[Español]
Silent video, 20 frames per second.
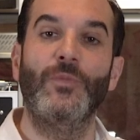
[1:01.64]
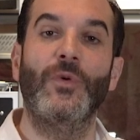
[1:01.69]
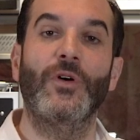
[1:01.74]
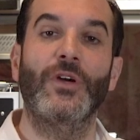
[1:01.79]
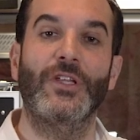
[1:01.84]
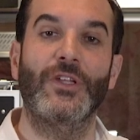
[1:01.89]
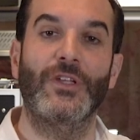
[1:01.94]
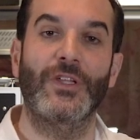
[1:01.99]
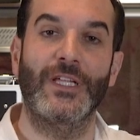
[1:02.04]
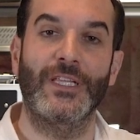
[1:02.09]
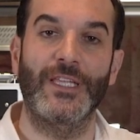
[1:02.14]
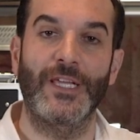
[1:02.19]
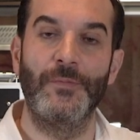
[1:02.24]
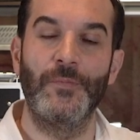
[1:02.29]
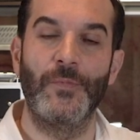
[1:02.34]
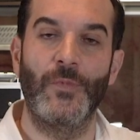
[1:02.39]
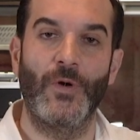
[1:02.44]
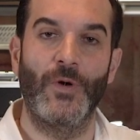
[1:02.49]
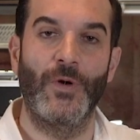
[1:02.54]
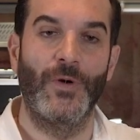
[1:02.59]
un poquito de
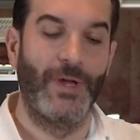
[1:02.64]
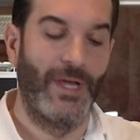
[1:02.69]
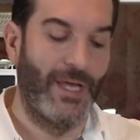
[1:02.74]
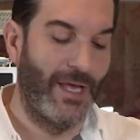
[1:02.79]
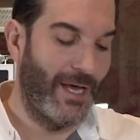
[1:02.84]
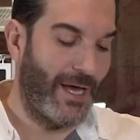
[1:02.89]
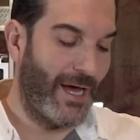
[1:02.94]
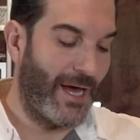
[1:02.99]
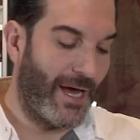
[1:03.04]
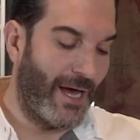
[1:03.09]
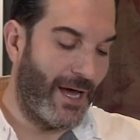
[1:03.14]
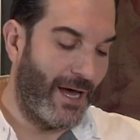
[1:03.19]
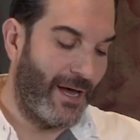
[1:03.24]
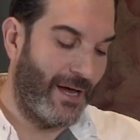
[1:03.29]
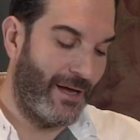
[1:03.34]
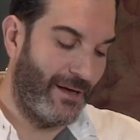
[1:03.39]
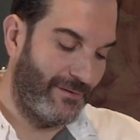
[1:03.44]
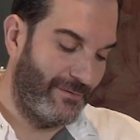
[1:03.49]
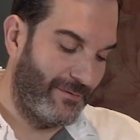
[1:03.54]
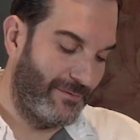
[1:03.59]
tiempo
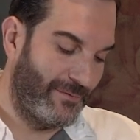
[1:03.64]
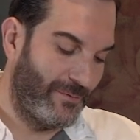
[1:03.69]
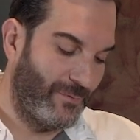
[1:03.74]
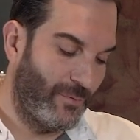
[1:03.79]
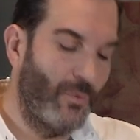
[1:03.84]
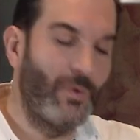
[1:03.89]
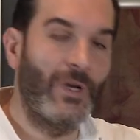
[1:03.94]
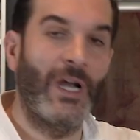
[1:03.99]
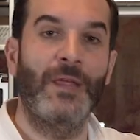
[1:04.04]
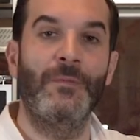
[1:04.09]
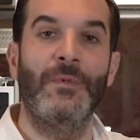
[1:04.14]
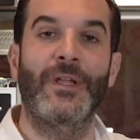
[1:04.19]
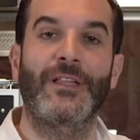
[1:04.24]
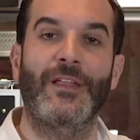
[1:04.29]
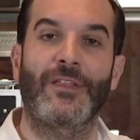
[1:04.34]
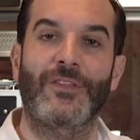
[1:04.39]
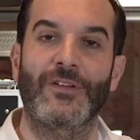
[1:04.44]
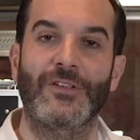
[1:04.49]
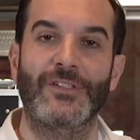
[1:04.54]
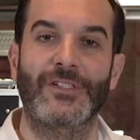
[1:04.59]
a una
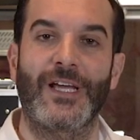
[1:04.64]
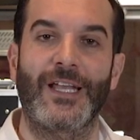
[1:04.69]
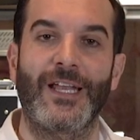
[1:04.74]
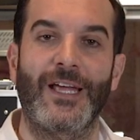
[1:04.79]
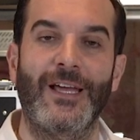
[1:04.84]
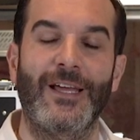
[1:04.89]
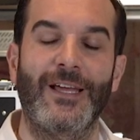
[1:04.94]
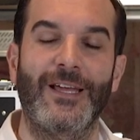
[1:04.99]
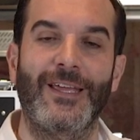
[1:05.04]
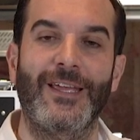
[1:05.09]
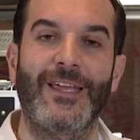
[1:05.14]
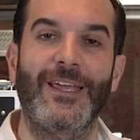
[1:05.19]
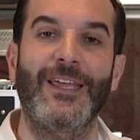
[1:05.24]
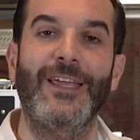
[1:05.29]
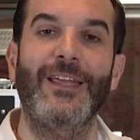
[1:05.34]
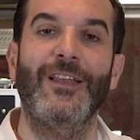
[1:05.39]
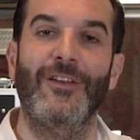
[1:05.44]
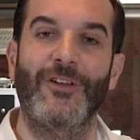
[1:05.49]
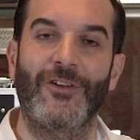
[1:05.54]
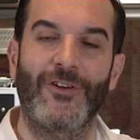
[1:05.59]
alimentación sana
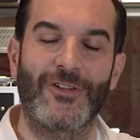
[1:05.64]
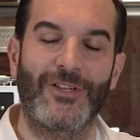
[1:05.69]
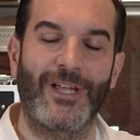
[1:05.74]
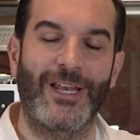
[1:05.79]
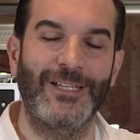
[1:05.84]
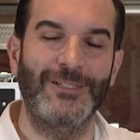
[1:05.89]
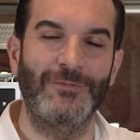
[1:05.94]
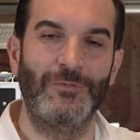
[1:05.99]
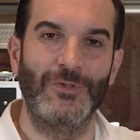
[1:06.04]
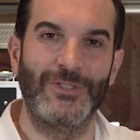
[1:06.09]
y lo notaréis